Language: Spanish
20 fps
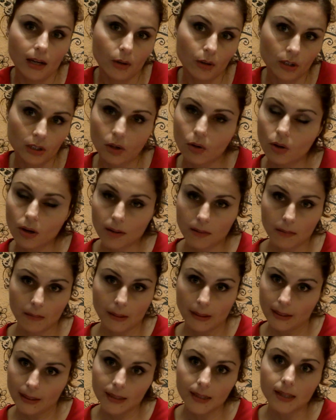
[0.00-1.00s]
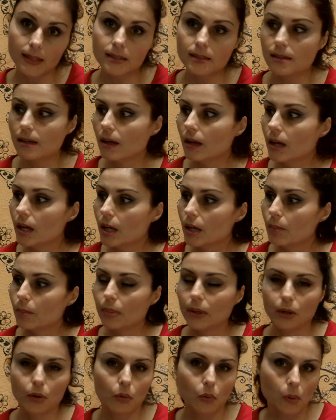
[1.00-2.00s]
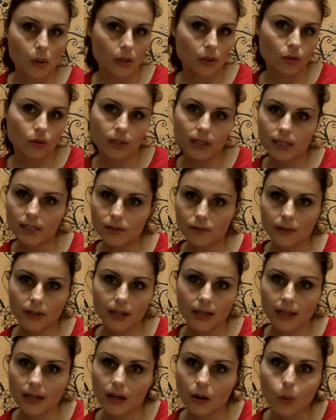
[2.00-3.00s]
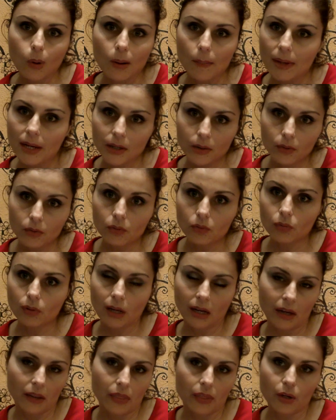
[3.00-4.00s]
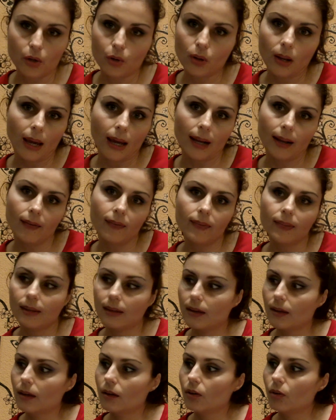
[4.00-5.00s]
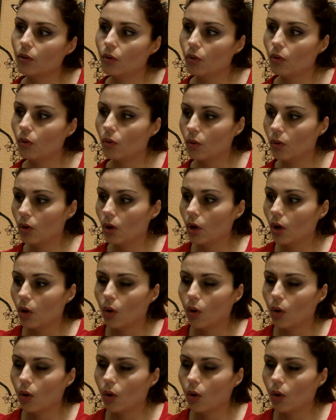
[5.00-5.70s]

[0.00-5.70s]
Aunque tengo lavavajillas pero cuando quieres fregar algo a mano, una cacerola grande o,